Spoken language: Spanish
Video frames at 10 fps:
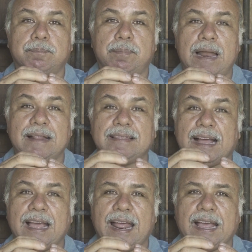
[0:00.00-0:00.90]

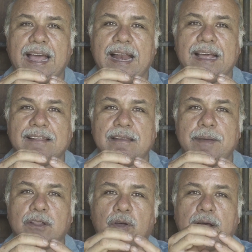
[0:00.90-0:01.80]
planta crezca es el
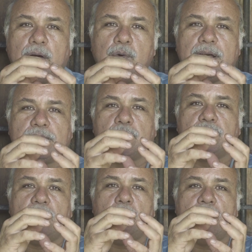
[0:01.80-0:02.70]
crecimiento de cada una de
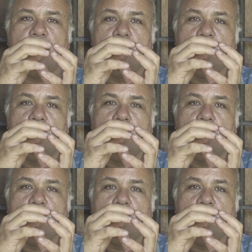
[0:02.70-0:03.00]
sus células.